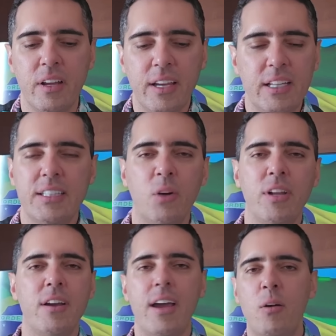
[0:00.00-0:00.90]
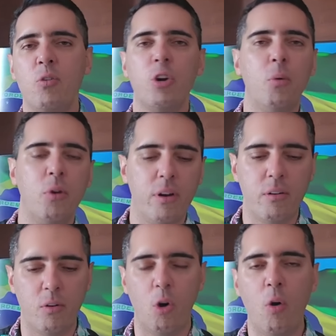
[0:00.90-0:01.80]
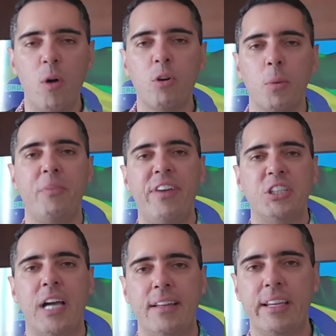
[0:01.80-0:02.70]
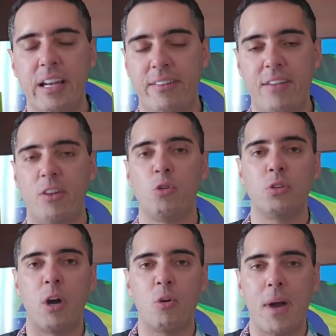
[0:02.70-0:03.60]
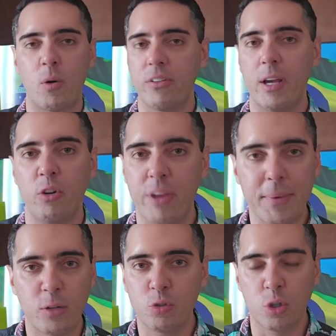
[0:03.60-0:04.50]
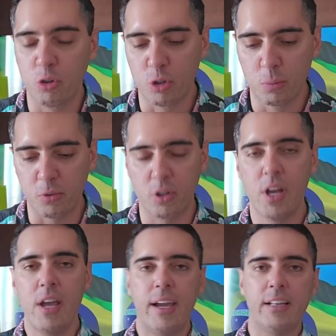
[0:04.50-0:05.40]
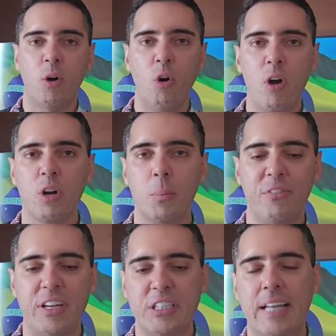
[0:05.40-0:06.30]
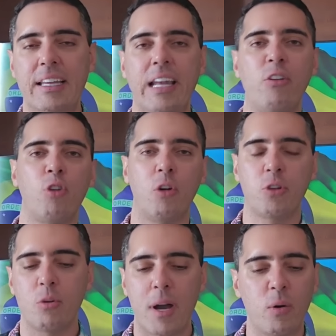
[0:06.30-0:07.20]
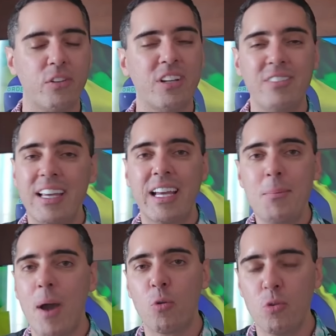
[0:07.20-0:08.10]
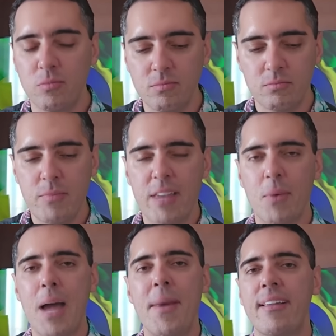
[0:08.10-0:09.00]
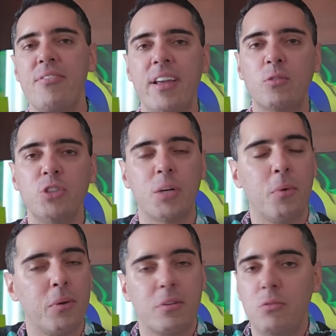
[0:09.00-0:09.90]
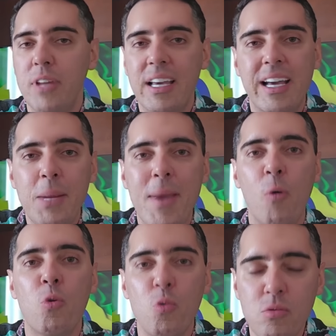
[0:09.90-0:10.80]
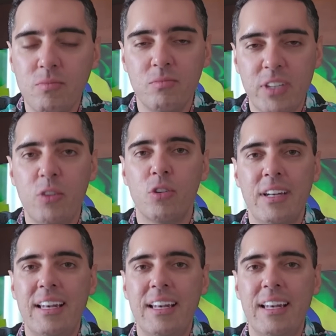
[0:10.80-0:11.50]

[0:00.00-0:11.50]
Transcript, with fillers: Então né, é um grupo ou é um grupo fechado em que eles devem soltar alguma coisa. Eu não sei porque eu não estou nos grupos. Então, ou é um grupo fechado em que eles soltam alguma coisa que não tem crime algum. Mesmo, ah, mas é feito com dinheiro público. Não tem crime algum nisso,